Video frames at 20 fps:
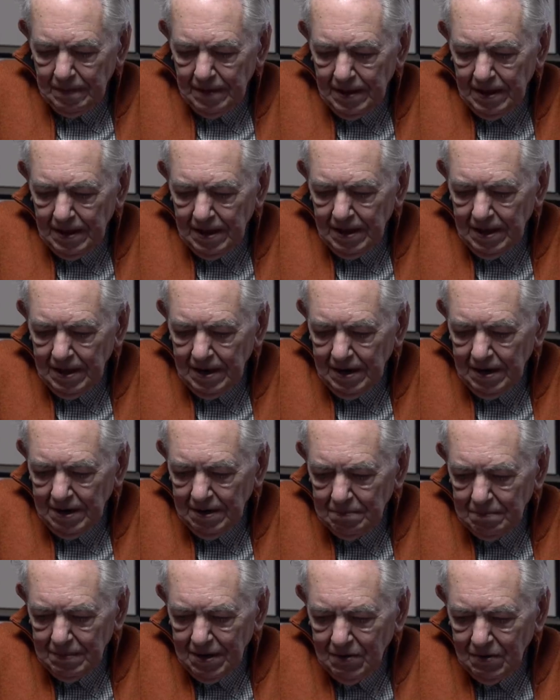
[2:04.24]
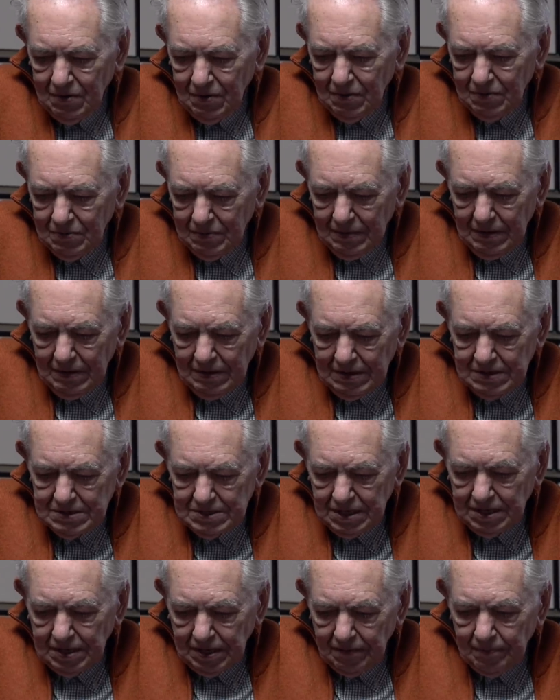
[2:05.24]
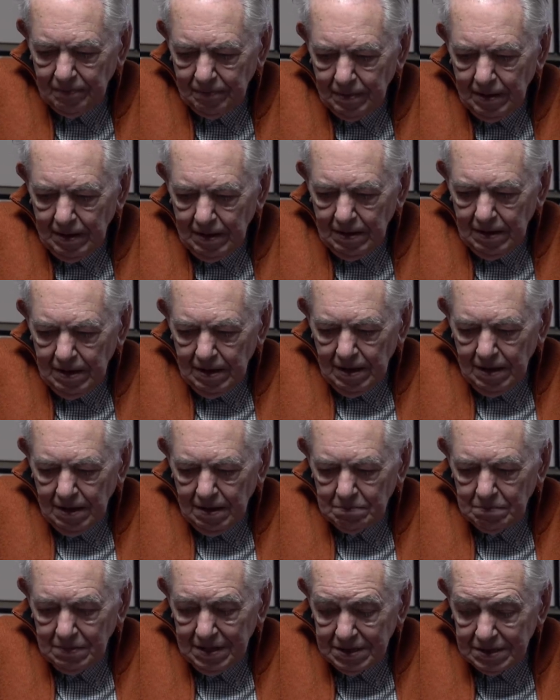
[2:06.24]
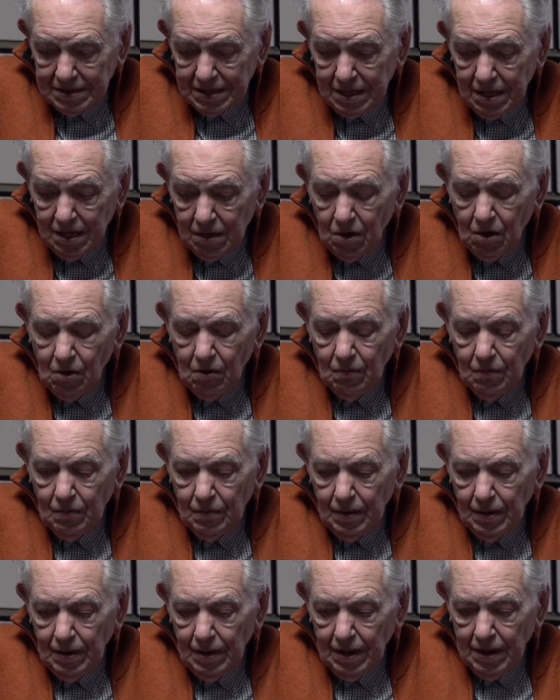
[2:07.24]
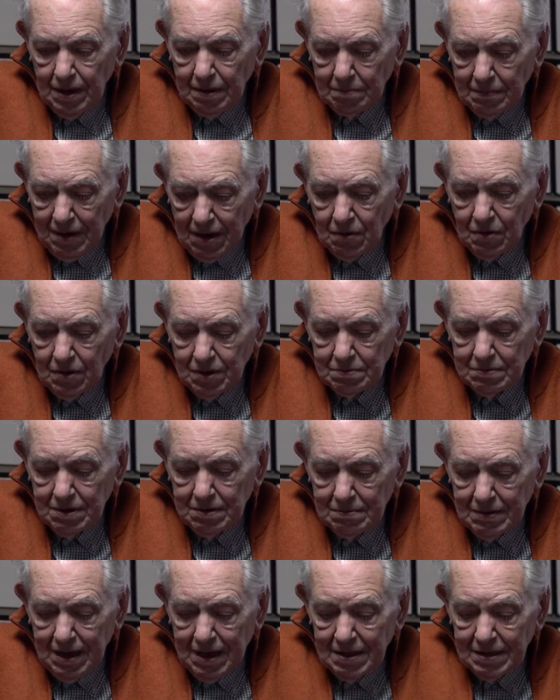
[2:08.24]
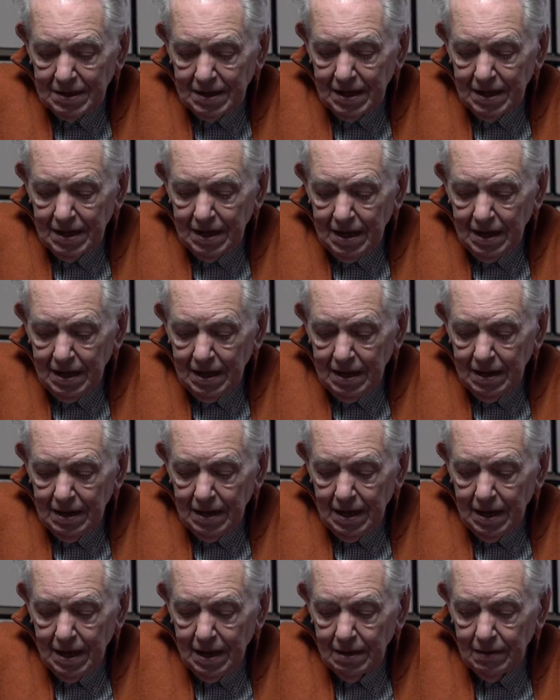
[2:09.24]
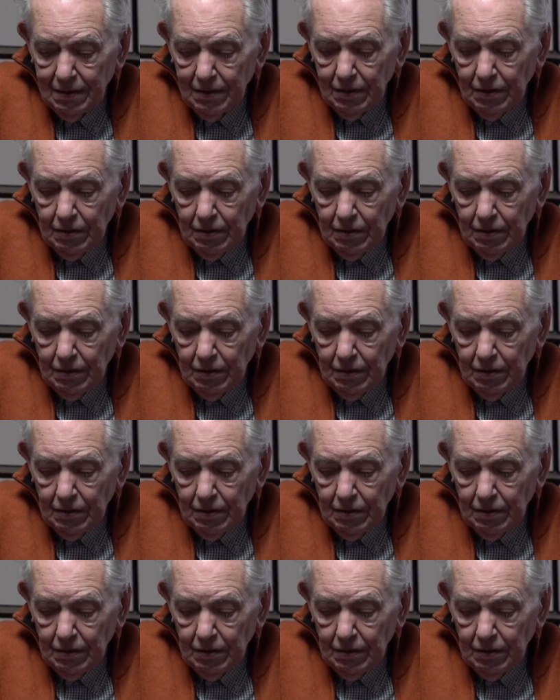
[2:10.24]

el hermano, sí, mi tío, hermano de mi madre, era